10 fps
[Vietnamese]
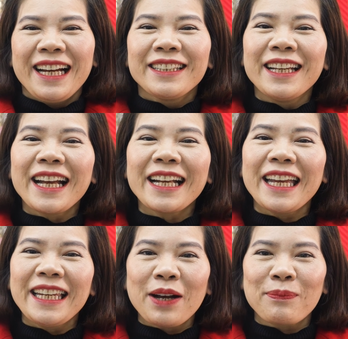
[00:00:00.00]
những cái
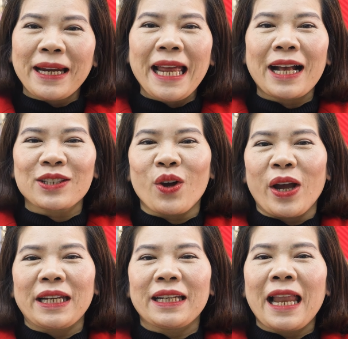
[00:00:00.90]
kỹ năng bán hàng
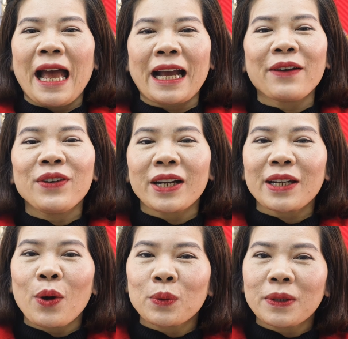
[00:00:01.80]
giỏi là cái
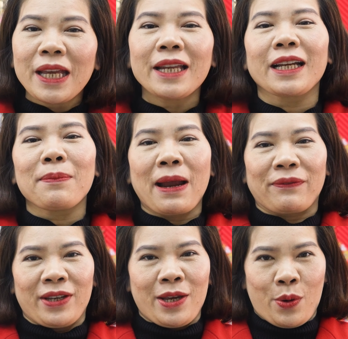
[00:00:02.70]
việc đầu tiên các bạn
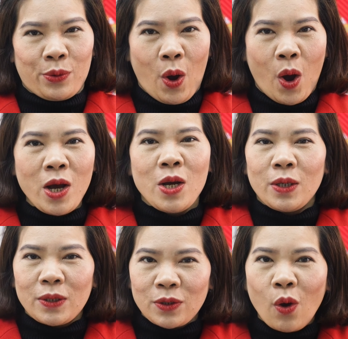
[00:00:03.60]
phải hiểu nó
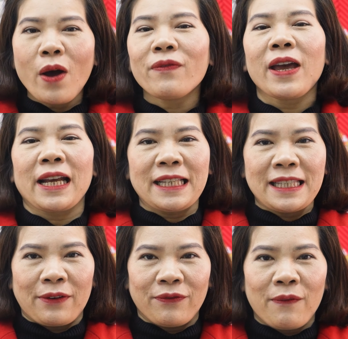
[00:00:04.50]
rõ về cái
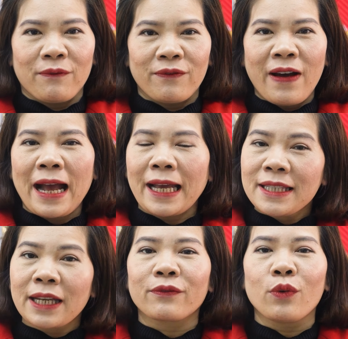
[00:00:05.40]
sản phẩm và cái
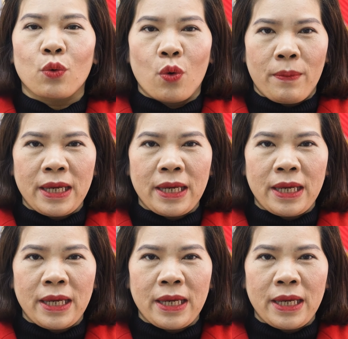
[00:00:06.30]
dịch vụ của